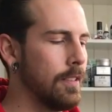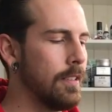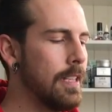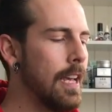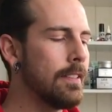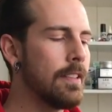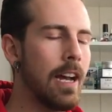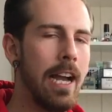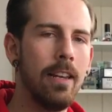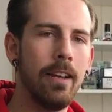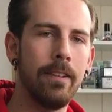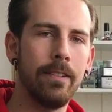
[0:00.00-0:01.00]
Das erste
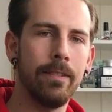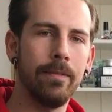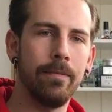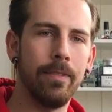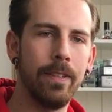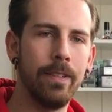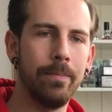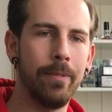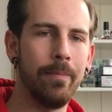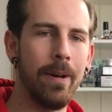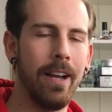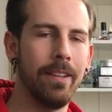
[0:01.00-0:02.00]
Highlight von diesen
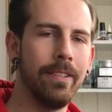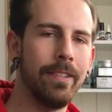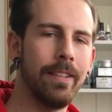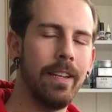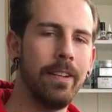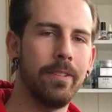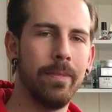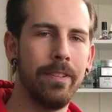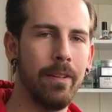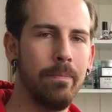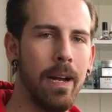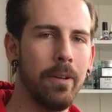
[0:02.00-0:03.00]
Pomaden ist allein schon mal
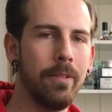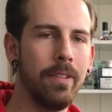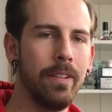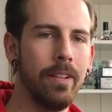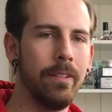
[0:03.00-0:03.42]
die Verpackung.